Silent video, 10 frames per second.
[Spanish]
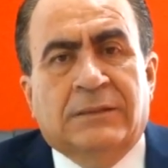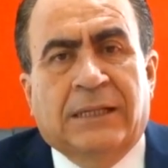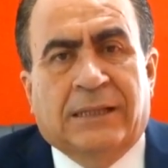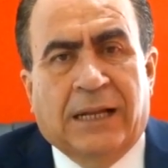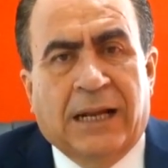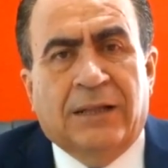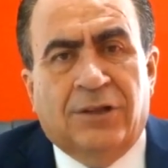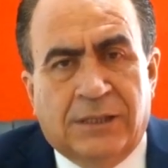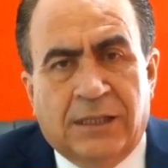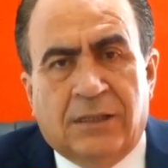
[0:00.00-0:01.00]
Se entregarán
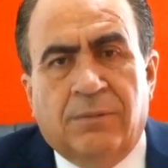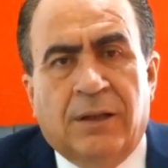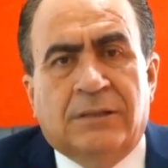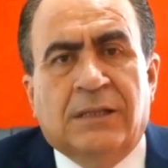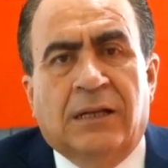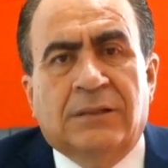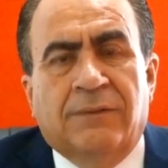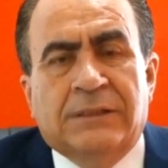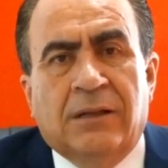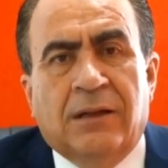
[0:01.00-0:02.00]
200 boletos a los
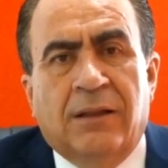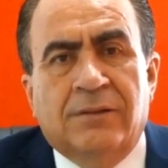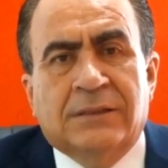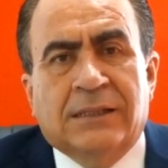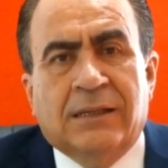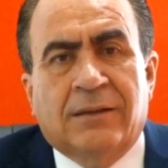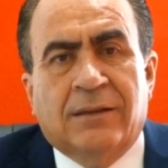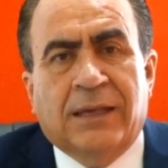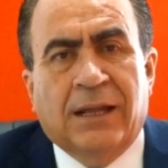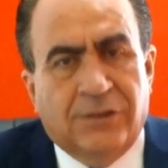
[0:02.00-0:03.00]
aficionados
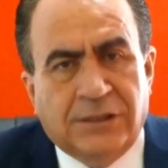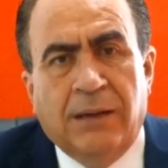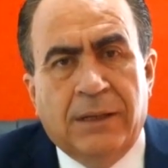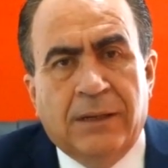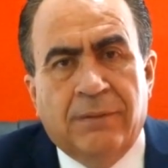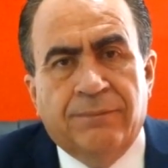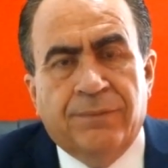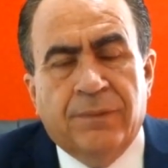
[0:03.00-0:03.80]
que nos llamen.